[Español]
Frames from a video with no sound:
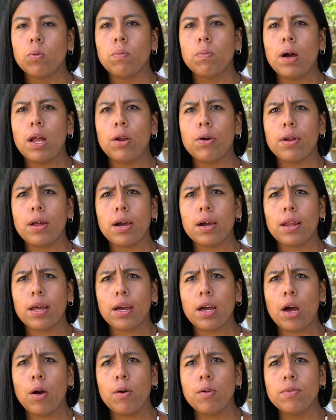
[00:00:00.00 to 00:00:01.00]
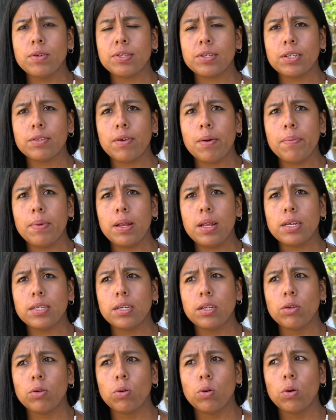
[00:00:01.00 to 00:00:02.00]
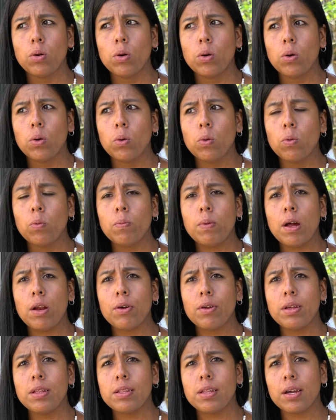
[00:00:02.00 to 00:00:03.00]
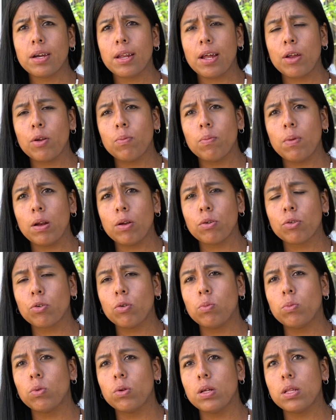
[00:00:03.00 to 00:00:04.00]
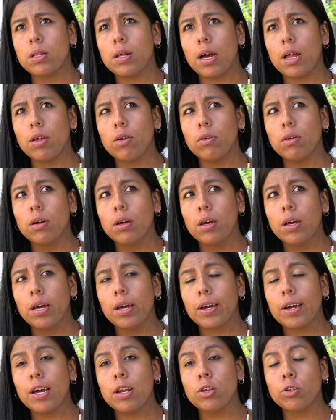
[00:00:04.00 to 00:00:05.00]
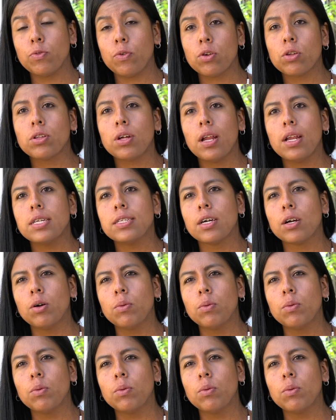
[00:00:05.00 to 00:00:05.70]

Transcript: valor agregado a nuestras familias, sino un valor integral, un valor comunitario que nos fortalece